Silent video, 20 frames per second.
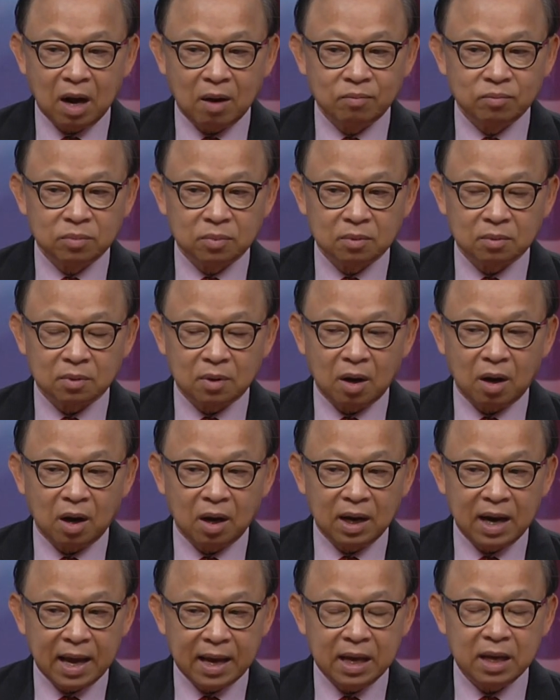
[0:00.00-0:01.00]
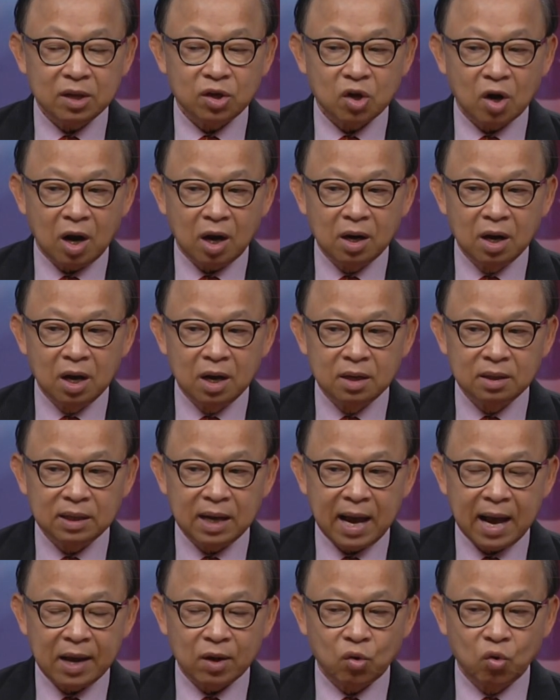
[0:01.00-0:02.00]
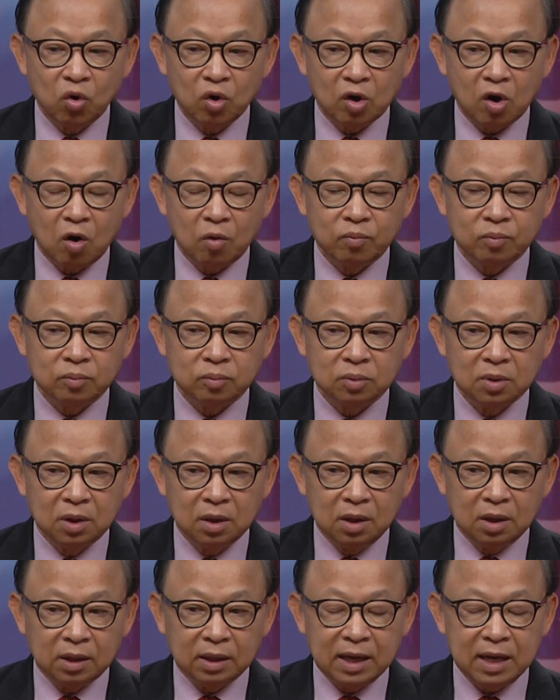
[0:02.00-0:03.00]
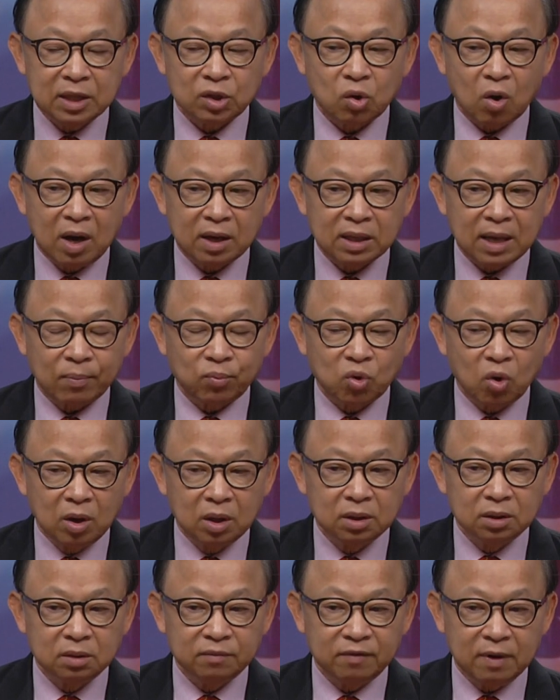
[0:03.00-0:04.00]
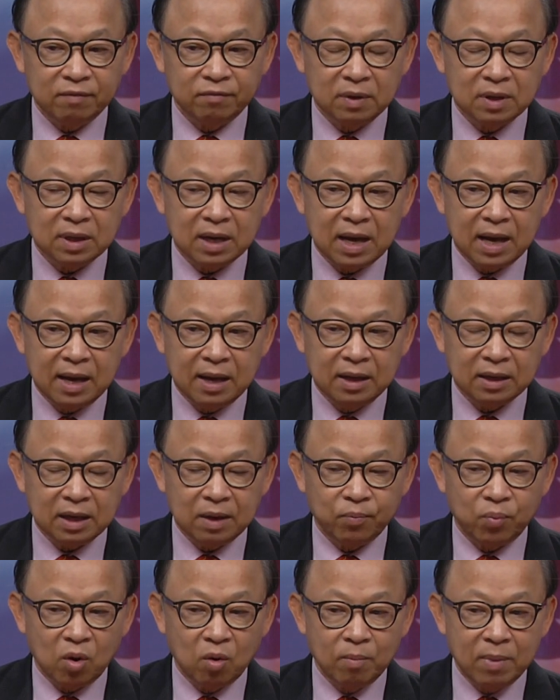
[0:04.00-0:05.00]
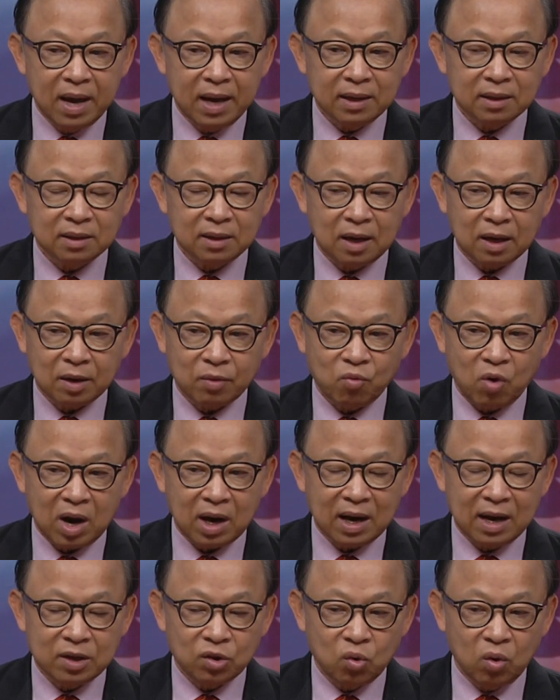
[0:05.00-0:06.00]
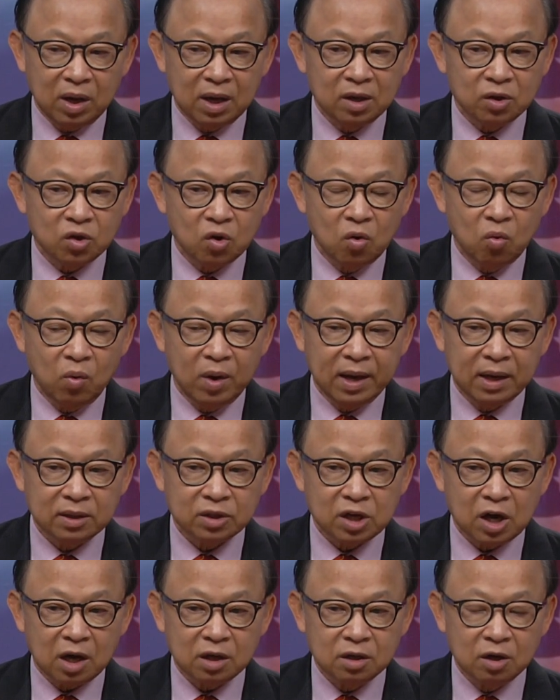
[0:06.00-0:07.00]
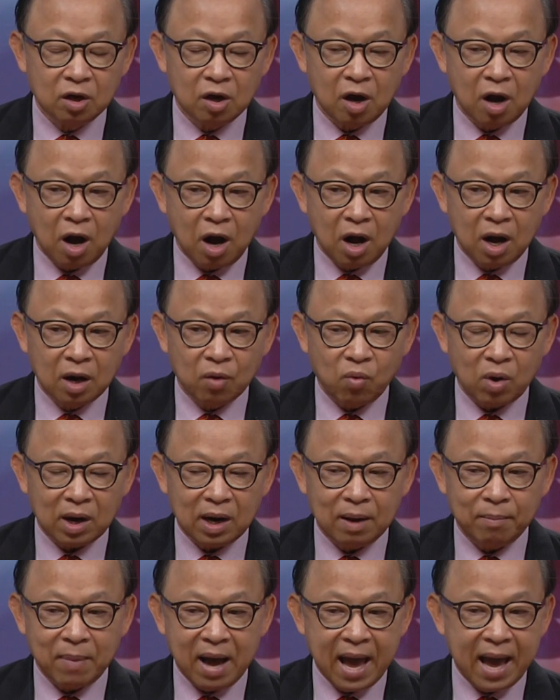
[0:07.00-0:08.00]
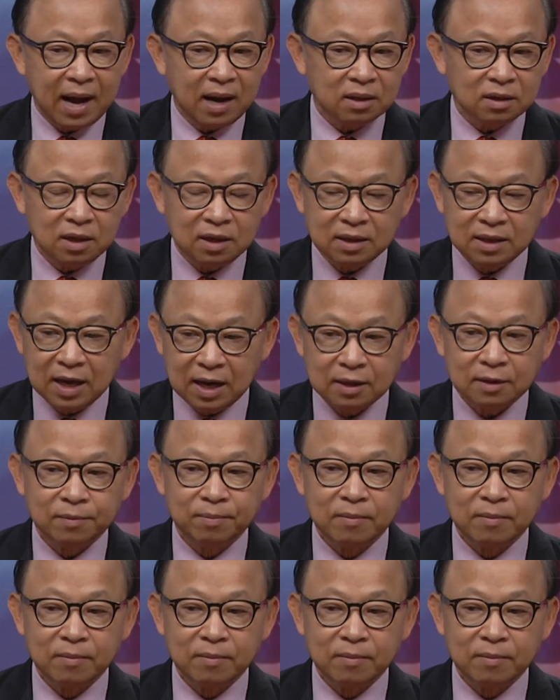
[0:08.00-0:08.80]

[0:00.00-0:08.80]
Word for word: không có lấy cho đến ngày cuối cùng khi tòa chấp thuận về vấn đề cái probate hoặc là chuyển chủ quyền cho người con hoặc là bán dân dân